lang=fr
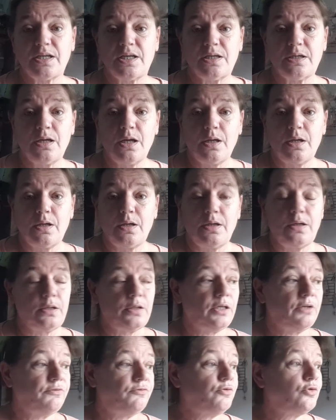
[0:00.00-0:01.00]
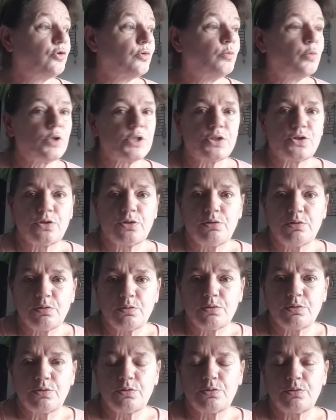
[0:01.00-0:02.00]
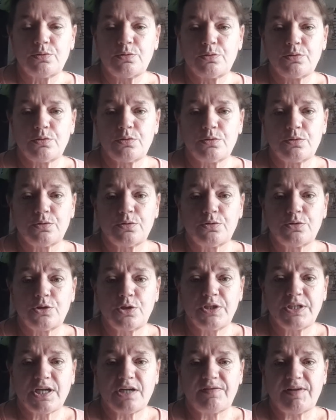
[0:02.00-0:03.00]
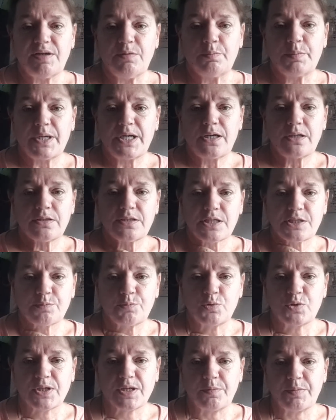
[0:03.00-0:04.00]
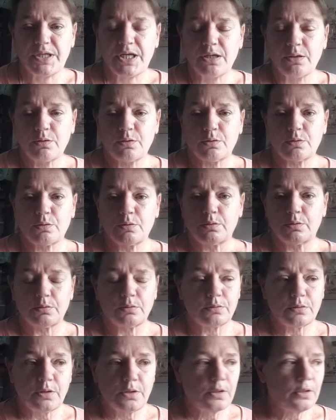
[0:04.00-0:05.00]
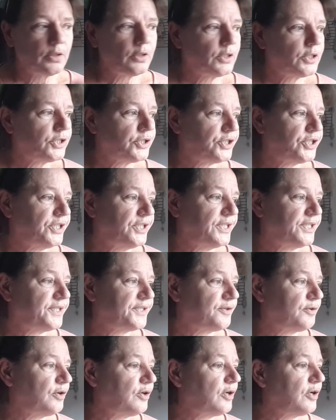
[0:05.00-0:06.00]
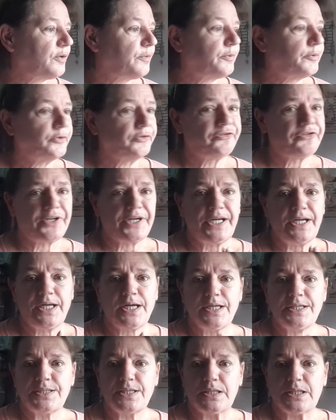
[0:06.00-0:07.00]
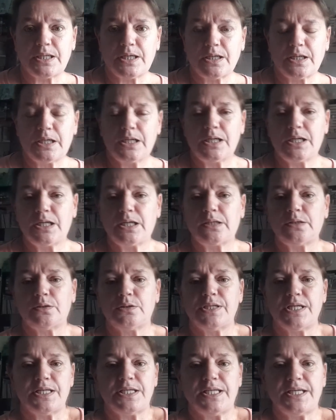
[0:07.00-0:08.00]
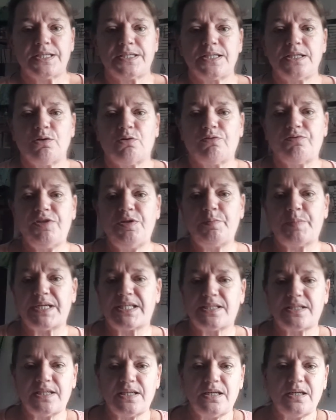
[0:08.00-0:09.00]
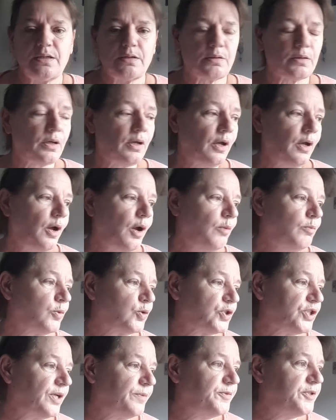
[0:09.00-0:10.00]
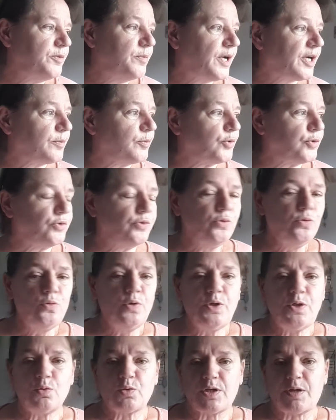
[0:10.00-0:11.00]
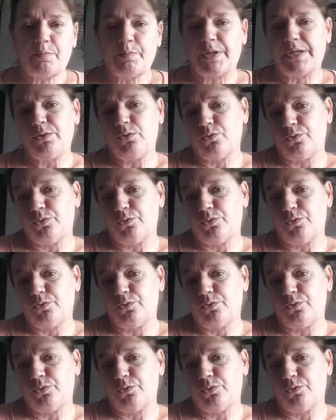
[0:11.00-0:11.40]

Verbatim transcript: Et, vu que moi, je, ne travaille pas, ça se peut très bien que j'ai des sœurs, vos frères, etc., des nièces qui ont envie de passer, euh, manger un petit barbecue et on n'a pas